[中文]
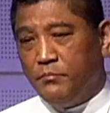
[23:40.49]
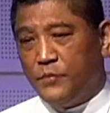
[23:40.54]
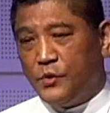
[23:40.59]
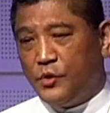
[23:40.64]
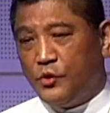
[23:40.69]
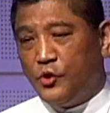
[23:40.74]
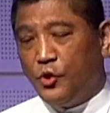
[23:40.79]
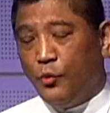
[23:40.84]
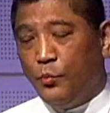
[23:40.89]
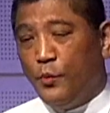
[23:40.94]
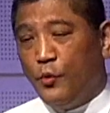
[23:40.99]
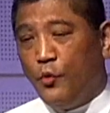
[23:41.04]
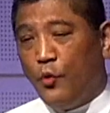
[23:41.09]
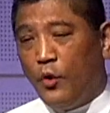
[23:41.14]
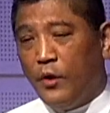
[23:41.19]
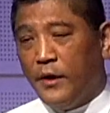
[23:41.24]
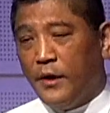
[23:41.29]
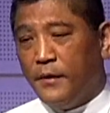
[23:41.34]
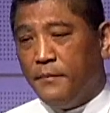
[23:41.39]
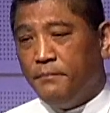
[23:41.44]
救不
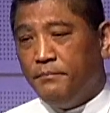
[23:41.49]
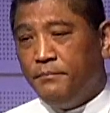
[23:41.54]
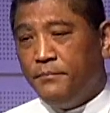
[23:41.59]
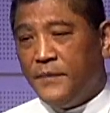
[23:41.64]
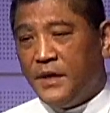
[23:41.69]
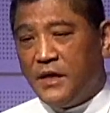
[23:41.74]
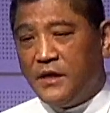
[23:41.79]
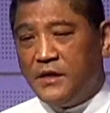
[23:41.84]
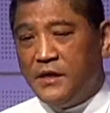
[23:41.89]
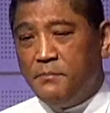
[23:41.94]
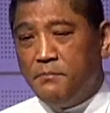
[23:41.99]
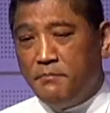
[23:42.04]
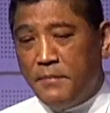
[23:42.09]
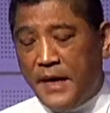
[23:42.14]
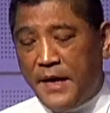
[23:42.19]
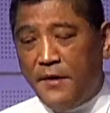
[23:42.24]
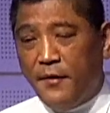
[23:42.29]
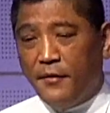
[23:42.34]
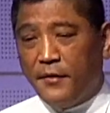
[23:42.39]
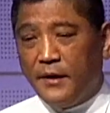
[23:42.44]
活了，已经
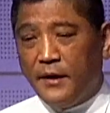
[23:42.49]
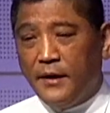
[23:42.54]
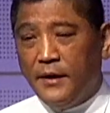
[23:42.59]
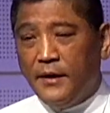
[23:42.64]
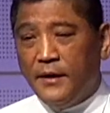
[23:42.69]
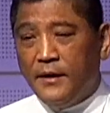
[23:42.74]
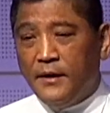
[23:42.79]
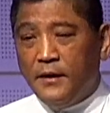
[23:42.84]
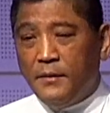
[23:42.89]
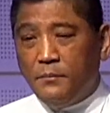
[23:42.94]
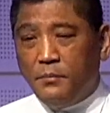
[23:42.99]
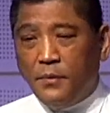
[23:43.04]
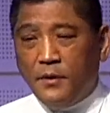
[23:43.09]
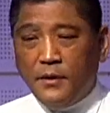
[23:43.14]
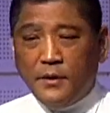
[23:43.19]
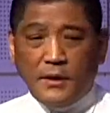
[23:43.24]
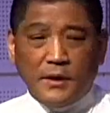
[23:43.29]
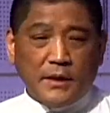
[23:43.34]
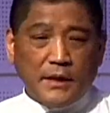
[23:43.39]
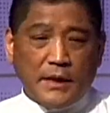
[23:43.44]
没用了，
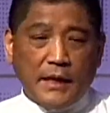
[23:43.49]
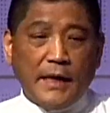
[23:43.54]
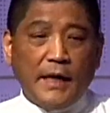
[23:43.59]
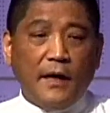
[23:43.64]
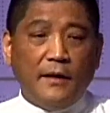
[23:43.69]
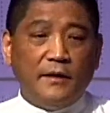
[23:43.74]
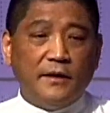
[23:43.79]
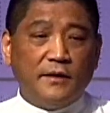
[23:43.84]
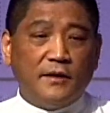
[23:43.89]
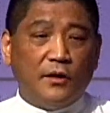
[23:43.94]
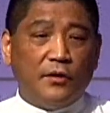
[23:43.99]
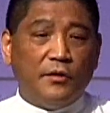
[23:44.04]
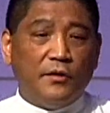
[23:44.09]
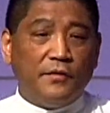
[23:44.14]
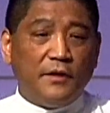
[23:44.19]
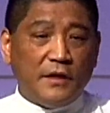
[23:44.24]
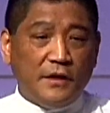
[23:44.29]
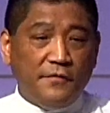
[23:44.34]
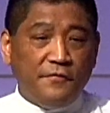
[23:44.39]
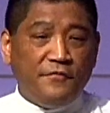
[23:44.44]
可能要那时候
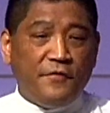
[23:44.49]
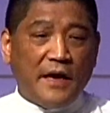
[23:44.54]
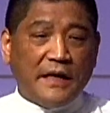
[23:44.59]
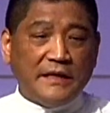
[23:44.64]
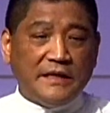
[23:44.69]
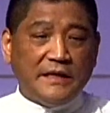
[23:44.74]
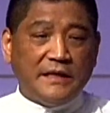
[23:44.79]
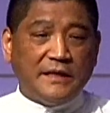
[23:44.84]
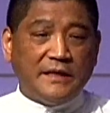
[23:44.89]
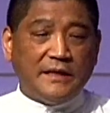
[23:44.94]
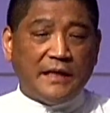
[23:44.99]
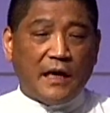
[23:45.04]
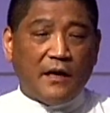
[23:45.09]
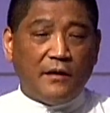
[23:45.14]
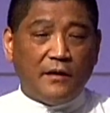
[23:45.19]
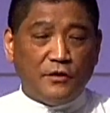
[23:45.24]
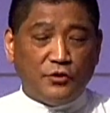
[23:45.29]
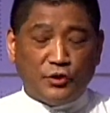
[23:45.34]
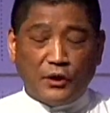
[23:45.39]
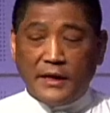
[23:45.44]
已经放弃治疗，
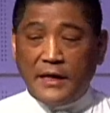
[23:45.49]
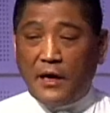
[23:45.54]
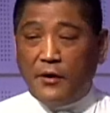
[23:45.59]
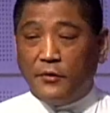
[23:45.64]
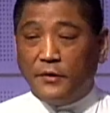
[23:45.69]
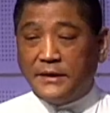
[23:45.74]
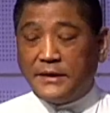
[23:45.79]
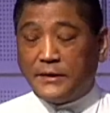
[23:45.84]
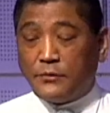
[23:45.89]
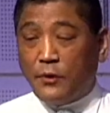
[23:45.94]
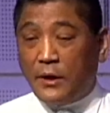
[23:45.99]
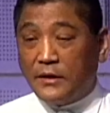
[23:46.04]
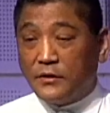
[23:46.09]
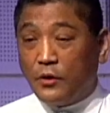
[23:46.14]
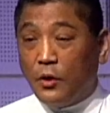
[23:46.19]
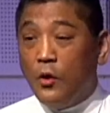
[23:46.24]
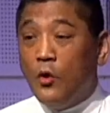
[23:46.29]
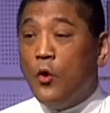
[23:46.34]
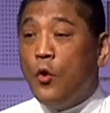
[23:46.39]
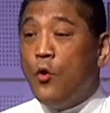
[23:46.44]
也宣告了死亡的时
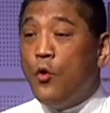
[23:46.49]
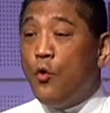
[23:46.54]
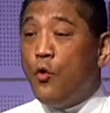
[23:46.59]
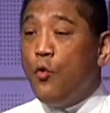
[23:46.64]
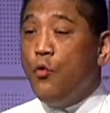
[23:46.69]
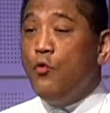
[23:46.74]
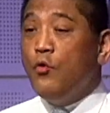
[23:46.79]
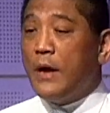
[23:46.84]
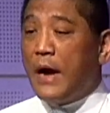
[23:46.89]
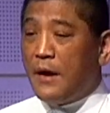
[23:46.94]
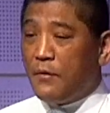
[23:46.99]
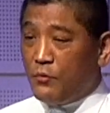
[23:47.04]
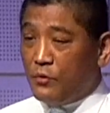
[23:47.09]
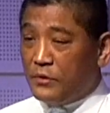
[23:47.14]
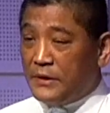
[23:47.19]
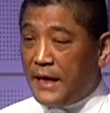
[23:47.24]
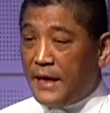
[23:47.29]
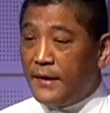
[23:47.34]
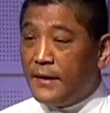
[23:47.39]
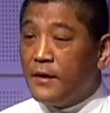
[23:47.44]
候，忽然我
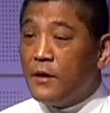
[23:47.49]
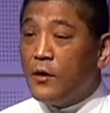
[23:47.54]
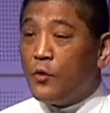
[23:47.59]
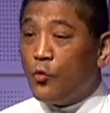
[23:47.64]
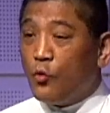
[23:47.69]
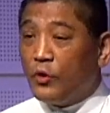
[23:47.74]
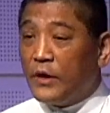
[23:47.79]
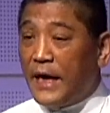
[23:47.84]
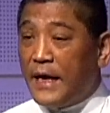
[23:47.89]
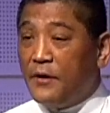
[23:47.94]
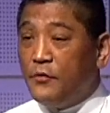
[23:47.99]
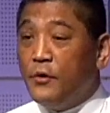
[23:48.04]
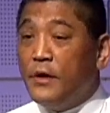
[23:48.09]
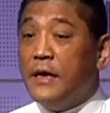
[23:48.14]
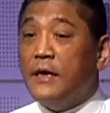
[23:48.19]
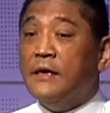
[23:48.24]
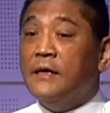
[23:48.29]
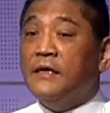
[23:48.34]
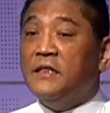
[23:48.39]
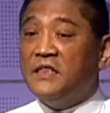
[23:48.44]
在国泰医
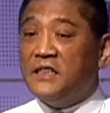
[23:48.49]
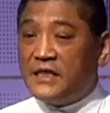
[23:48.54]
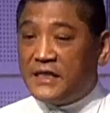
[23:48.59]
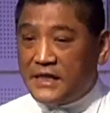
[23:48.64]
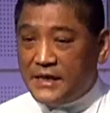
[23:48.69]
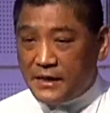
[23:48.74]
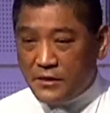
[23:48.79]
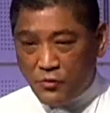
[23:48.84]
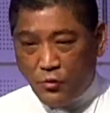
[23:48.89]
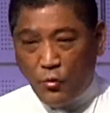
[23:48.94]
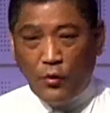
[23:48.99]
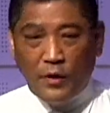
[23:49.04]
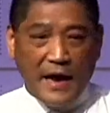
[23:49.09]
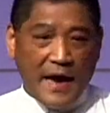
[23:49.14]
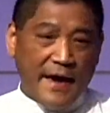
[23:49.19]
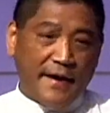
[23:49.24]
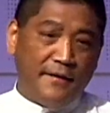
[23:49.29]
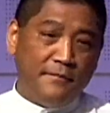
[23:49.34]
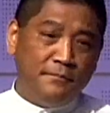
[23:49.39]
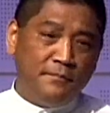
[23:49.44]
院醒过
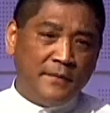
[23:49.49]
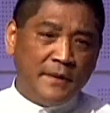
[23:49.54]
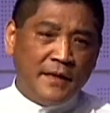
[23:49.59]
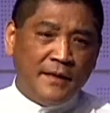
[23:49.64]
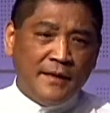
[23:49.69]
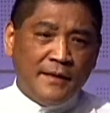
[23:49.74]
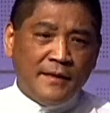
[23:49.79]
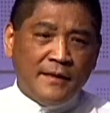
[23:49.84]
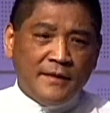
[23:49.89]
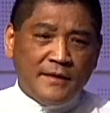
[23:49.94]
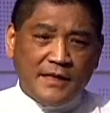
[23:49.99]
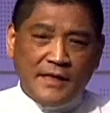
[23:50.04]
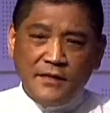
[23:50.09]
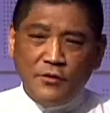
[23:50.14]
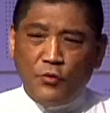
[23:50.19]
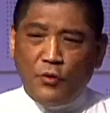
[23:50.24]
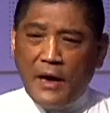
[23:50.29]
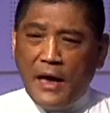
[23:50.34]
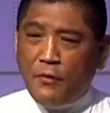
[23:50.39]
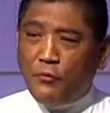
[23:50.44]
来，
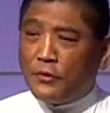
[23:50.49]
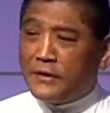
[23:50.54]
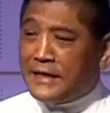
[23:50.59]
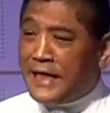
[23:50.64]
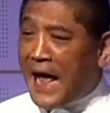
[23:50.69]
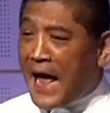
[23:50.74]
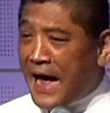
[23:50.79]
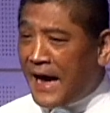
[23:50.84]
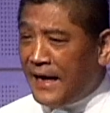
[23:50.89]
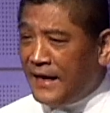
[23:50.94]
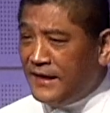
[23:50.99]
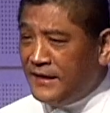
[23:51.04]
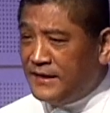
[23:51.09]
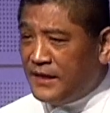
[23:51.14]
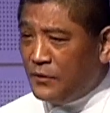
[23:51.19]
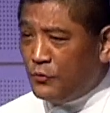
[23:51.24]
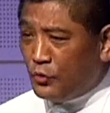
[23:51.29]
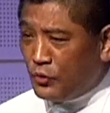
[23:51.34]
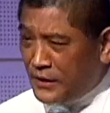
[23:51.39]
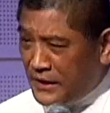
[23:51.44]
我大喊了一
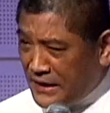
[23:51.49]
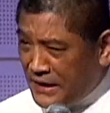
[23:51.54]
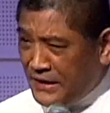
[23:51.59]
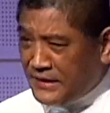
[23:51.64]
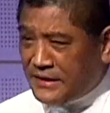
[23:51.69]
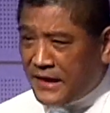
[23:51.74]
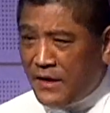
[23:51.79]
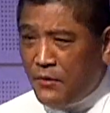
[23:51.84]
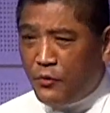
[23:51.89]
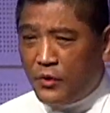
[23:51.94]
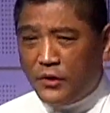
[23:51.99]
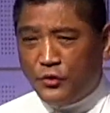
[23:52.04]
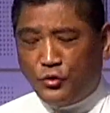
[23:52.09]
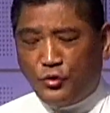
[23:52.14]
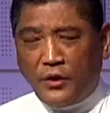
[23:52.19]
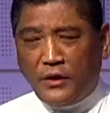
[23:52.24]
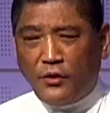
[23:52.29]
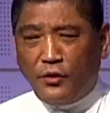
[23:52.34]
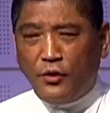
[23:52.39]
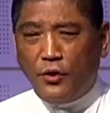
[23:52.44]
声：“我说医生，我的
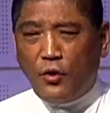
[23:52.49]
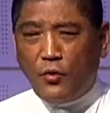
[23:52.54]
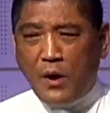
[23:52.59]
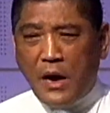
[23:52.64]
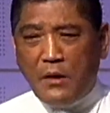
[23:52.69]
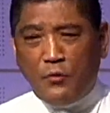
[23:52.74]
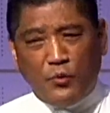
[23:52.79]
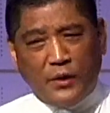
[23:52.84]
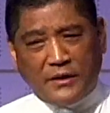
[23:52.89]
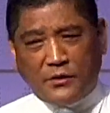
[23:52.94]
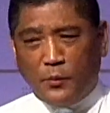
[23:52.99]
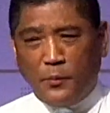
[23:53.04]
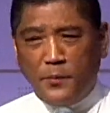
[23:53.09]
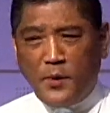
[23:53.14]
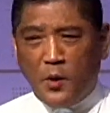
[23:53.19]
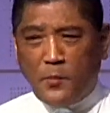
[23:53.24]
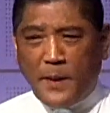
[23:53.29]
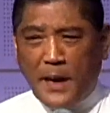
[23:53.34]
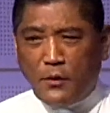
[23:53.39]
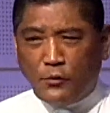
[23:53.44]
血都流光了，为什么没
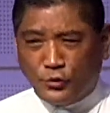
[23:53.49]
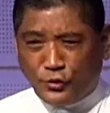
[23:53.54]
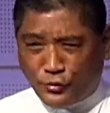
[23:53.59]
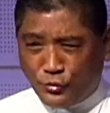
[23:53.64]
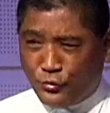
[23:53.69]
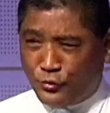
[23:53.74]
有帮我输